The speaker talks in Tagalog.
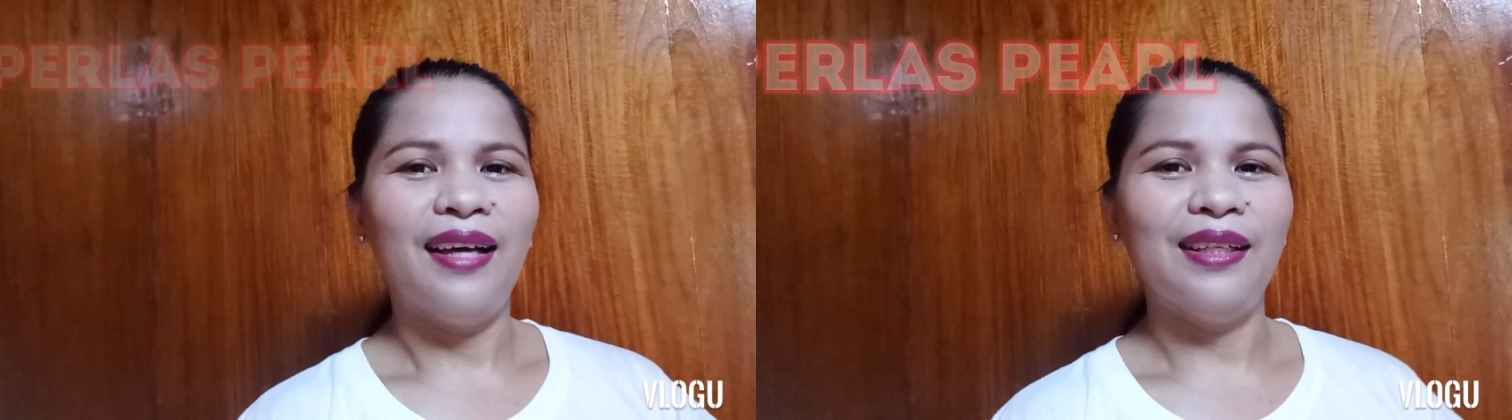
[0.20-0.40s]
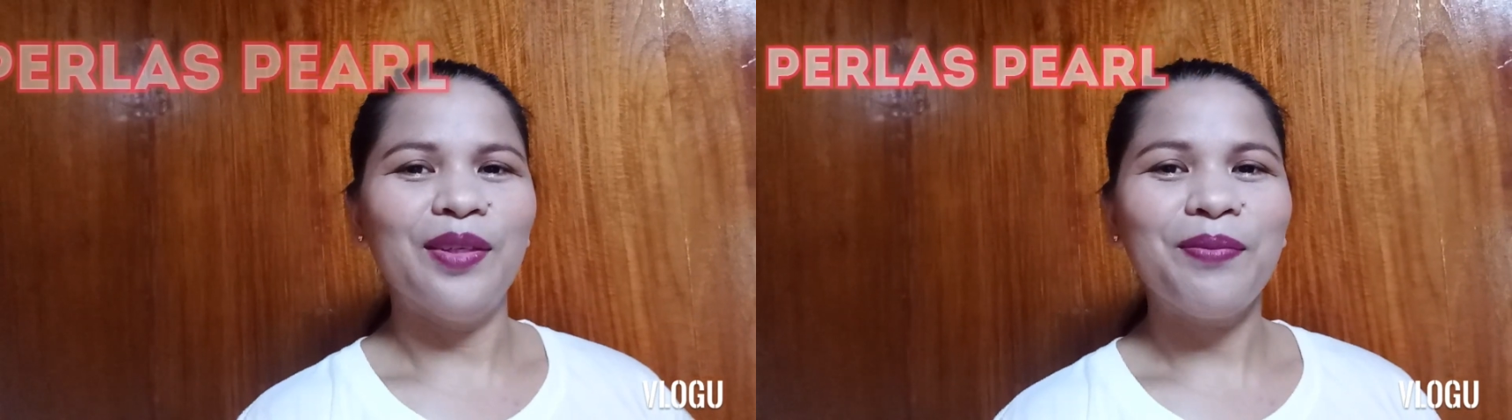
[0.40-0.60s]

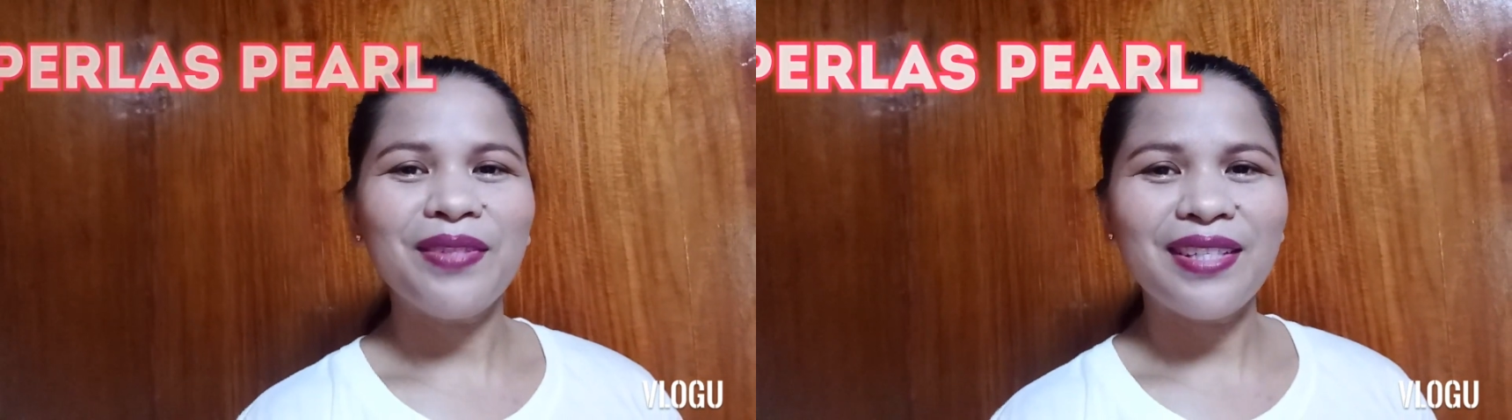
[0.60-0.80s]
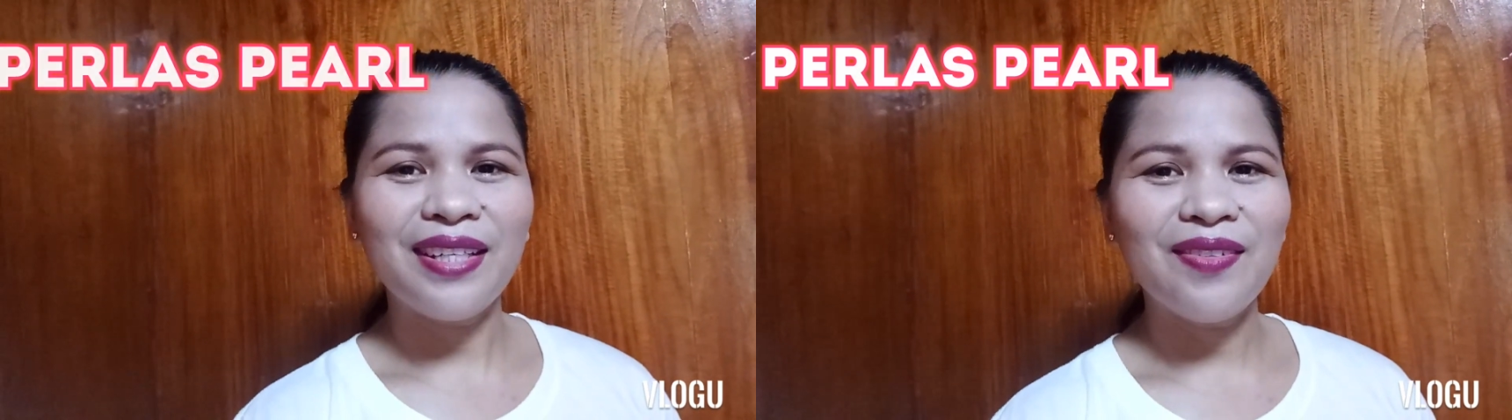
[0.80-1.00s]
Hello po
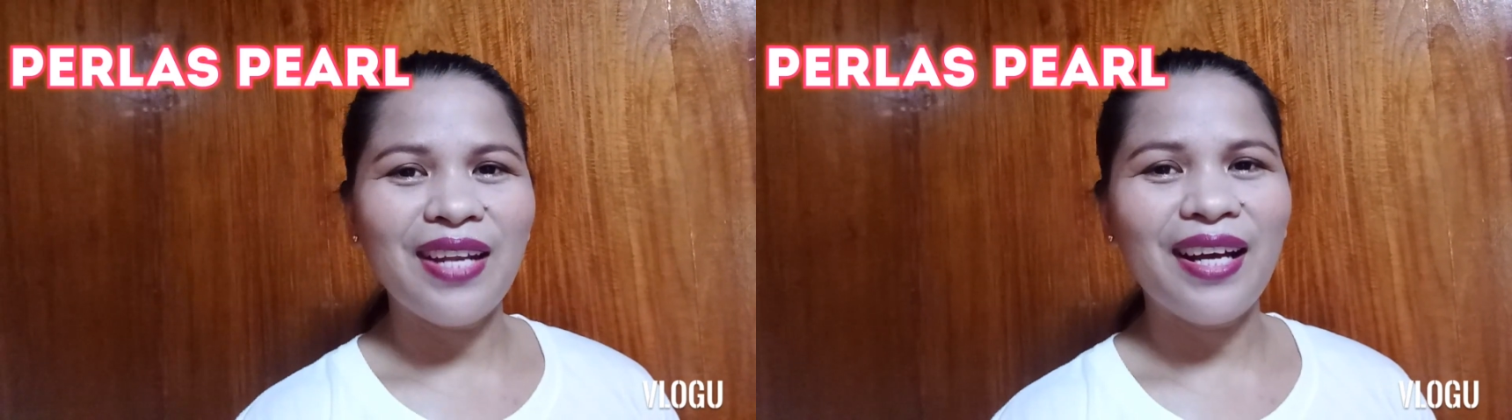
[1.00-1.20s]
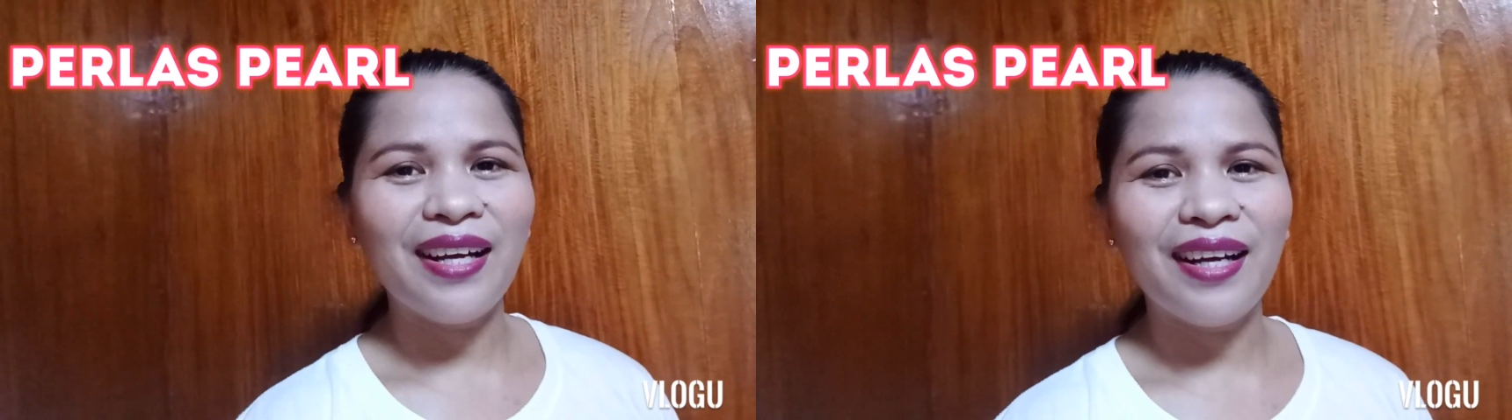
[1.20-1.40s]
sa inyo
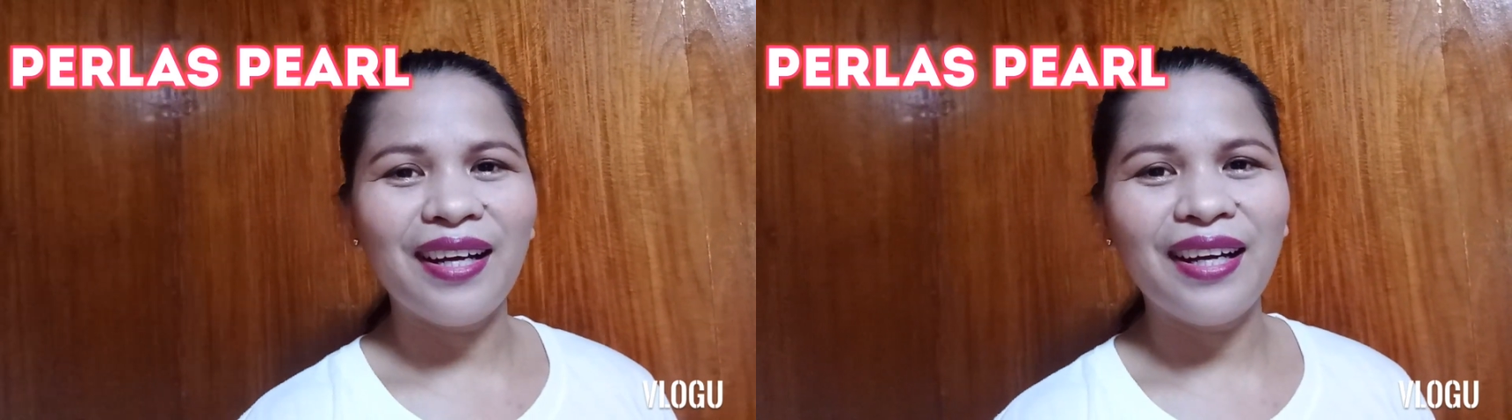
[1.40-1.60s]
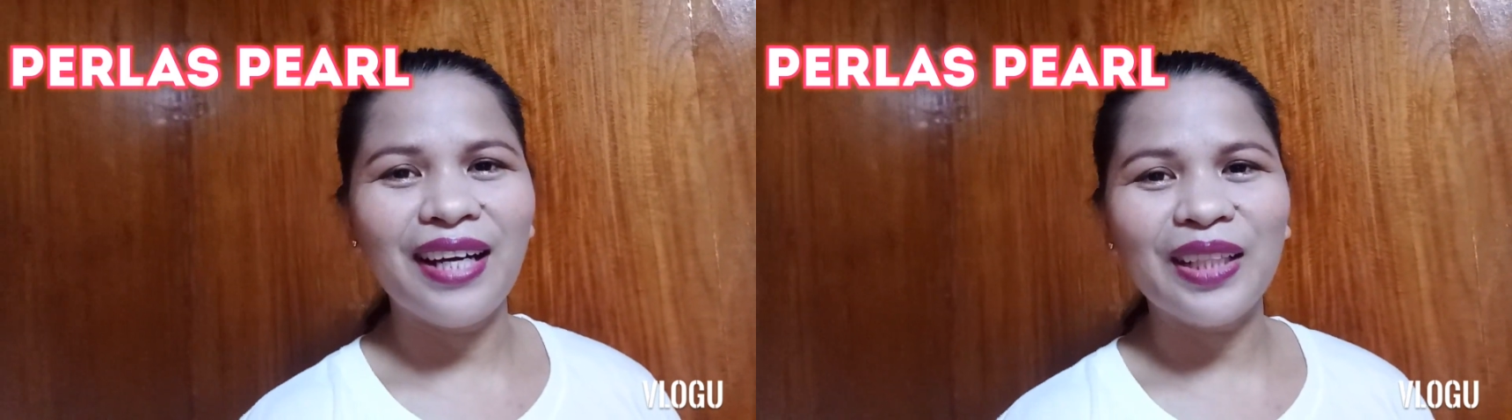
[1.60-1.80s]

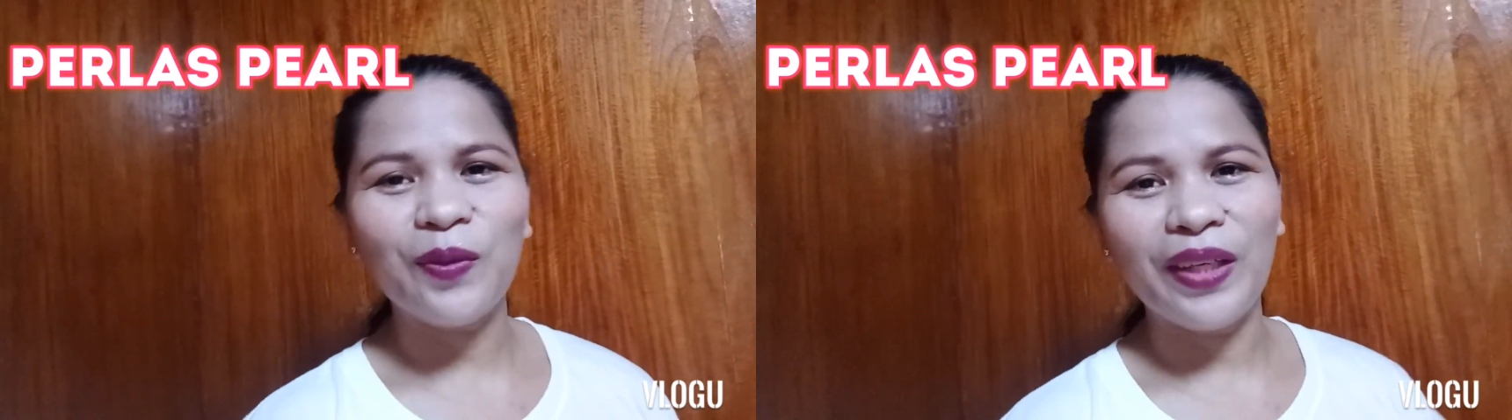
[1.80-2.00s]
lahat.